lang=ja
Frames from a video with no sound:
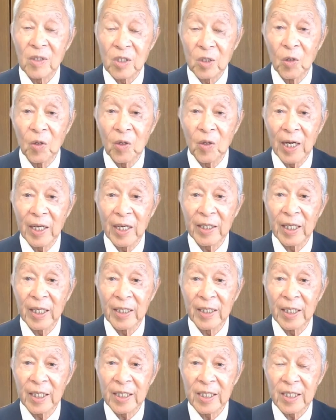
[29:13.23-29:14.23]
生涯
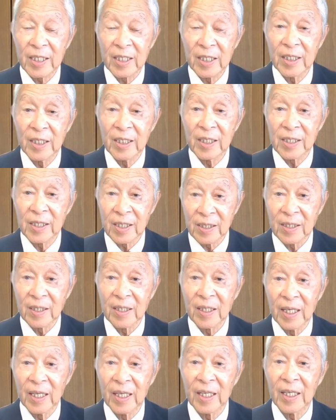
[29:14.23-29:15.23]
現役シリーズ、
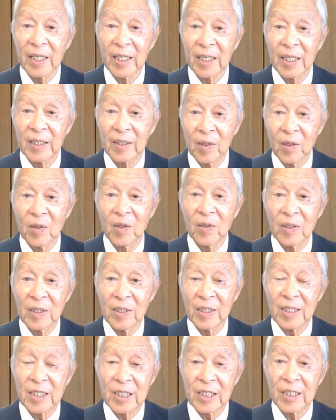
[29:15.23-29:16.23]
えの
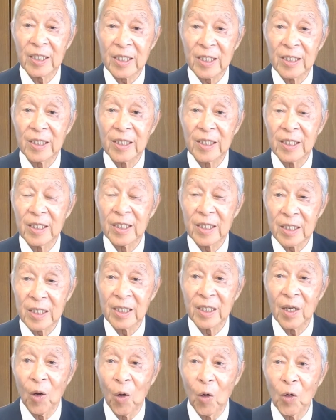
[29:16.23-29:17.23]

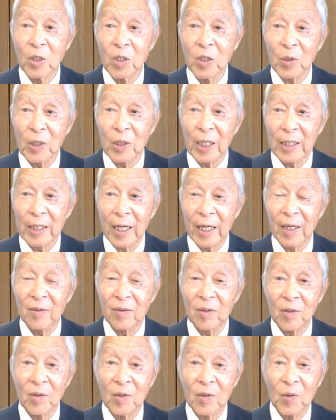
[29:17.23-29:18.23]
1111老いと戦
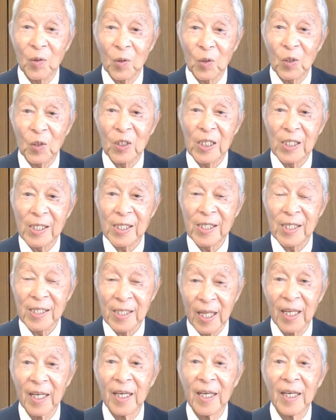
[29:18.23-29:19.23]
うということでです
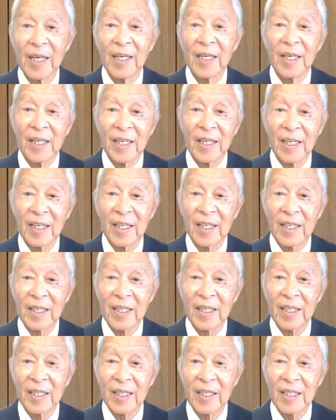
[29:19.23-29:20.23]
ね、
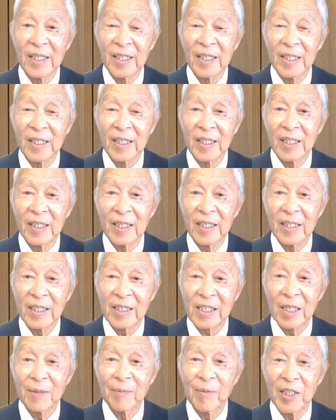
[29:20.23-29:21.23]

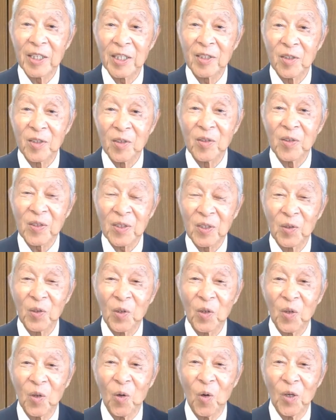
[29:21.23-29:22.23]
えー、迫り来るそ
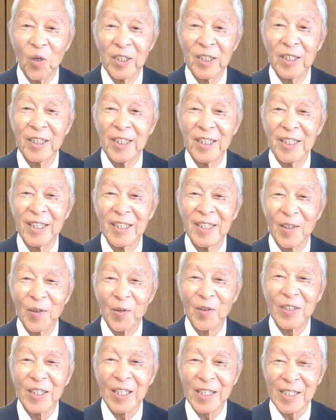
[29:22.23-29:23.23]
の老いに
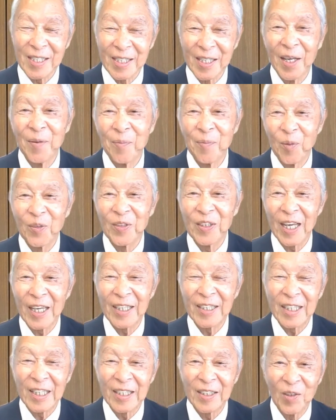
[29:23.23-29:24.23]
よるですね問
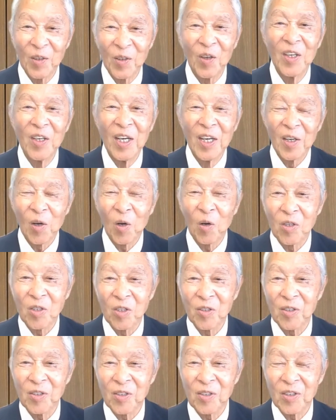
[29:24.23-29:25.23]
題点の
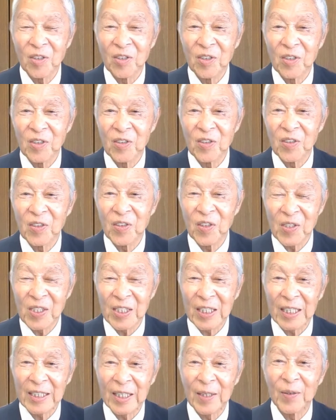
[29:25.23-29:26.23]
克服の
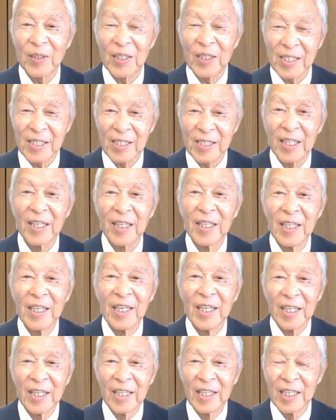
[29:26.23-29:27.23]
仕方をですね、
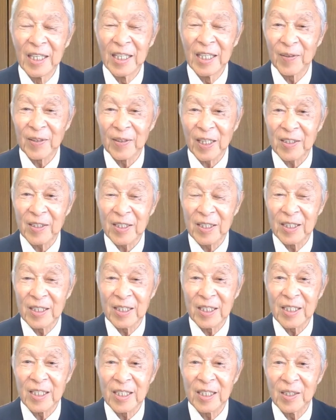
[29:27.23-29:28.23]
えー、私
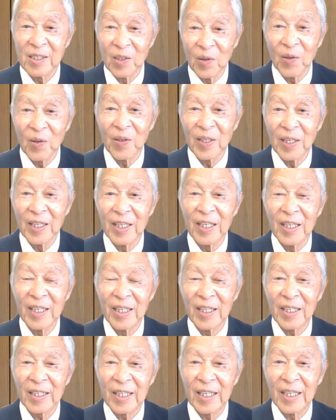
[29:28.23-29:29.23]
自身の、
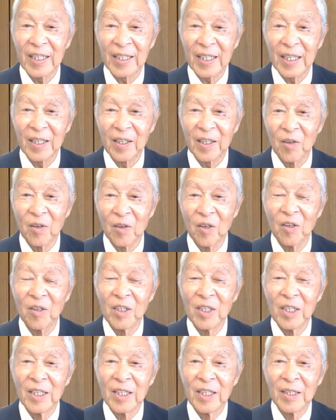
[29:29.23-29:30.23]
え経験を
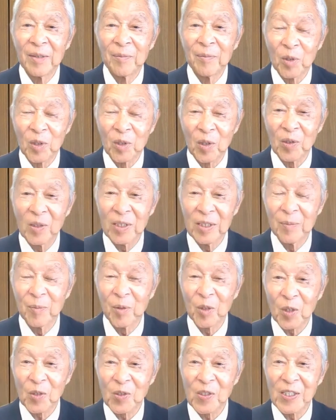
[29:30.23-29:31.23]
もとに基
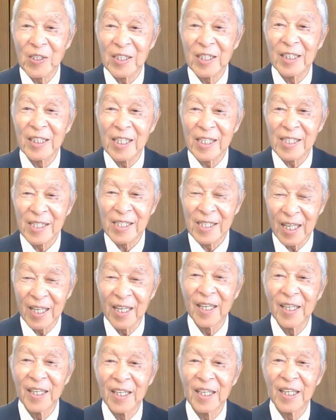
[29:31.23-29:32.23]
づいてです
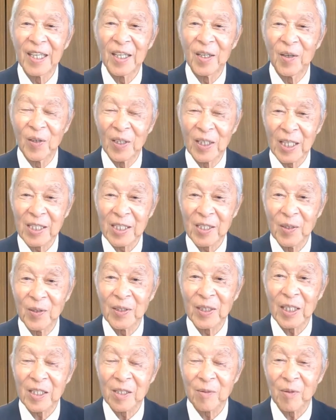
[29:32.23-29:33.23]
ね、えー、お話を
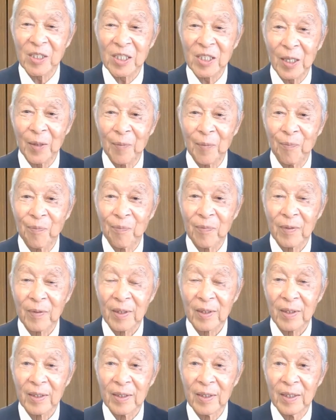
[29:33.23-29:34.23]
いたしました、
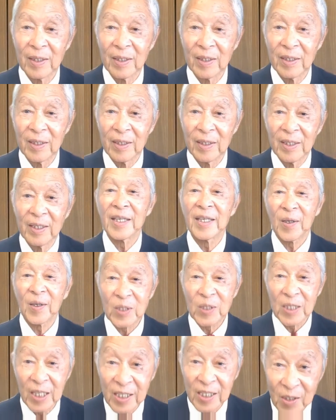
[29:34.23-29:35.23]
えー。
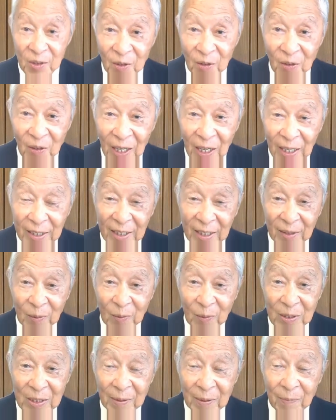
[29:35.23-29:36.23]
ご清聴ありが
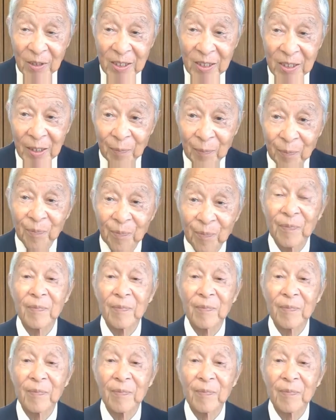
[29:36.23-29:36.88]
とうございました。